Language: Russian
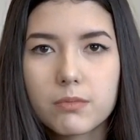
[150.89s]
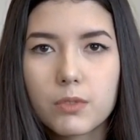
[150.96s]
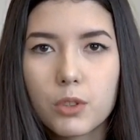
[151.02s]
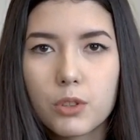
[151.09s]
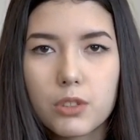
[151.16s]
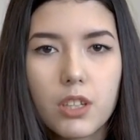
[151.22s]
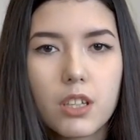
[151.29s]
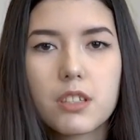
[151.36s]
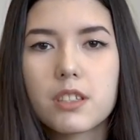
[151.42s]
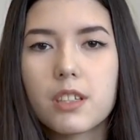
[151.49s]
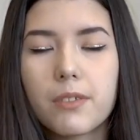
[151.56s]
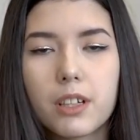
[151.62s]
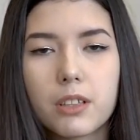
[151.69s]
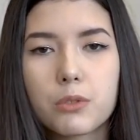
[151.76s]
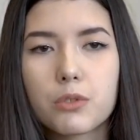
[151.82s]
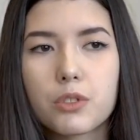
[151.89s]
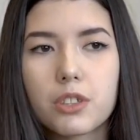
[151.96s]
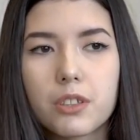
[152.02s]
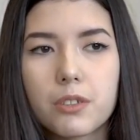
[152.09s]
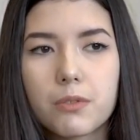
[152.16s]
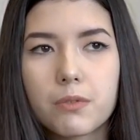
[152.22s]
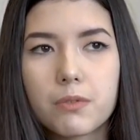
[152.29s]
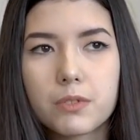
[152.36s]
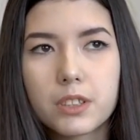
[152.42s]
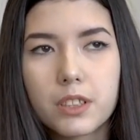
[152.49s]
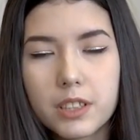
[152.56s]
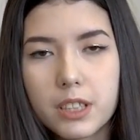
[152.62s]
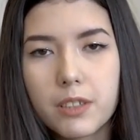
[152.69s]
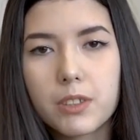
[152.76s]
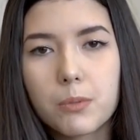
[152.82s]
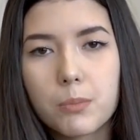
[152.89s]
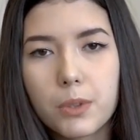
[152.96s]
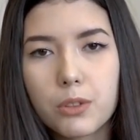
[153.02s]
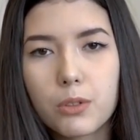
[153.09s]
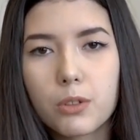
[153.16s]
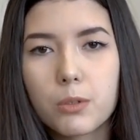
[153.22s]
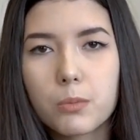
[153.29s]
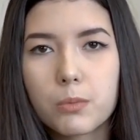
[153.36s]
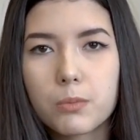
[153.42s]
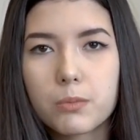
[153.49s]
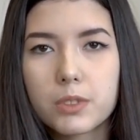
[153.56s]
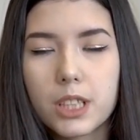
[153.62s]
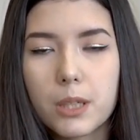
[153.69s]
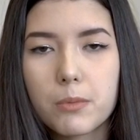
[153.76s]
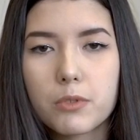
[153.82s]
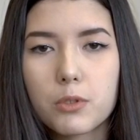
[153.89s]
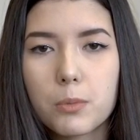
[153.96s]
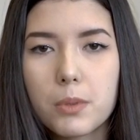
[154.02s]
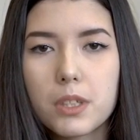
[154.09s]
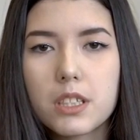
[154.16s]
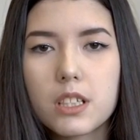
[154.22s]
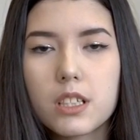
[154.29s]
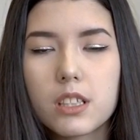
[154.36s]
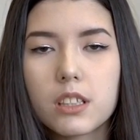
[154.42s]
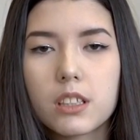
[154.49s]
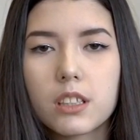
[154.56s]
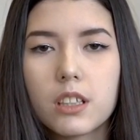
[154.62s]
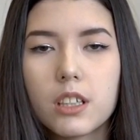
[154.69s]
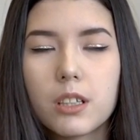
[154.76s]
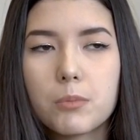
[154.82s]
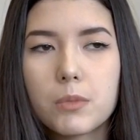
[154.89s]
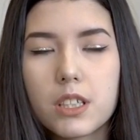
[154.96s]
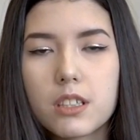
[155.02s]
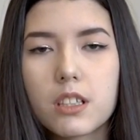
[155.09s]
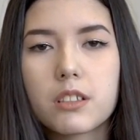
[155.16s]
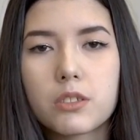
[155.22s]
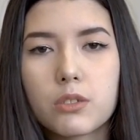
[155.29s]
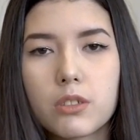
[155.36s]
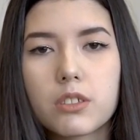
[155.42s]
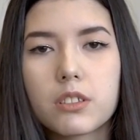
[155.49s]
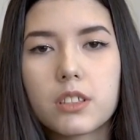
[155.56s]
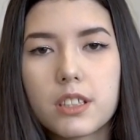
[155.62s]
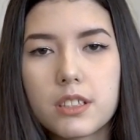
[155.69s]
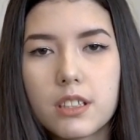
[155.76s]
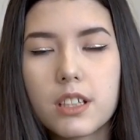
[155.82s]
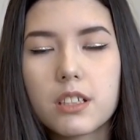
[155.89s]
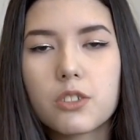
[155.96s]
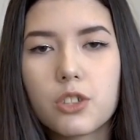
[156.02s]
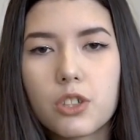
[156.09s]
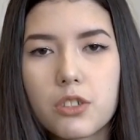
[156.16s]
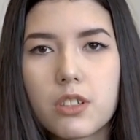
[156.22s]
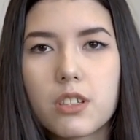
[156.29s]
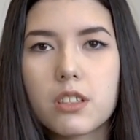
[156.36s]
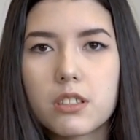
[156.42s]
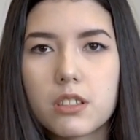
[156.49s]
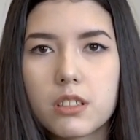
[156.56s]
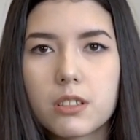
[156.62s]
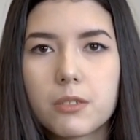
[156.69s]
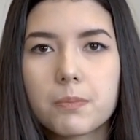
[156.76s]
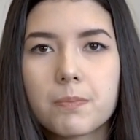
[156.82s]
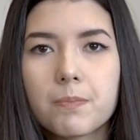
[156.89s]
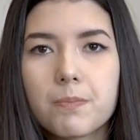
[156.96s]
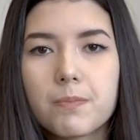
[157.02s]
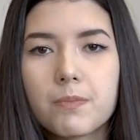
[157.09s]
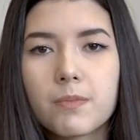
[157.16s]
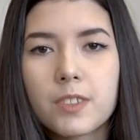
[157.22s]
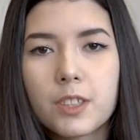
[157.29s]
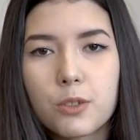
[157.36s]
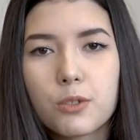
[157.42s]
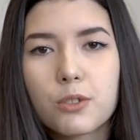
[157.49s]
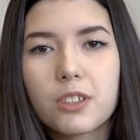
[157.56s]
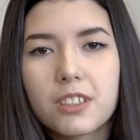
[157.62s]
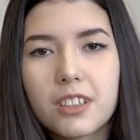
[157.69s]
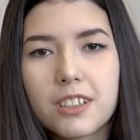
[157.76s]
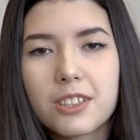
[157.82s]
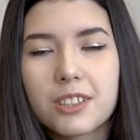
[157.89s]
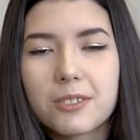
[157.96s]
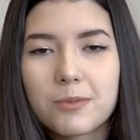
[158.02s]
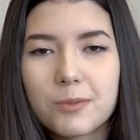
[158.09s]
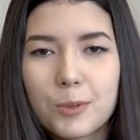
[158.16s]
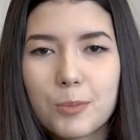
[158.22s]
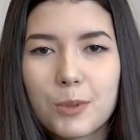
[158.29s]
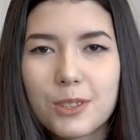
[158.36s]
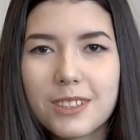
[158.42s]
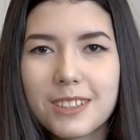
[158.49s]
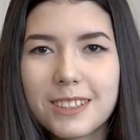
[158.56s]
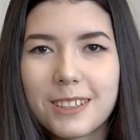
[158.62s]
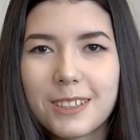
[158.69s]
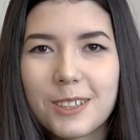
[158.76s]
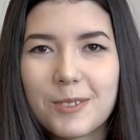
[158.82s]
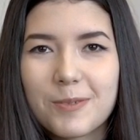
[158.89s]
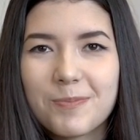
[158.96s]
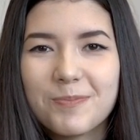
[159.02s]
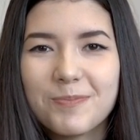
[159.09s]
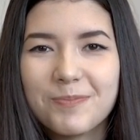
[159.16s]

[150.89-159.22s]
то есть я не сдавала уже с основным потоком сами вступительные, мне осталось только сдать чешский язык который я также успешно сдала.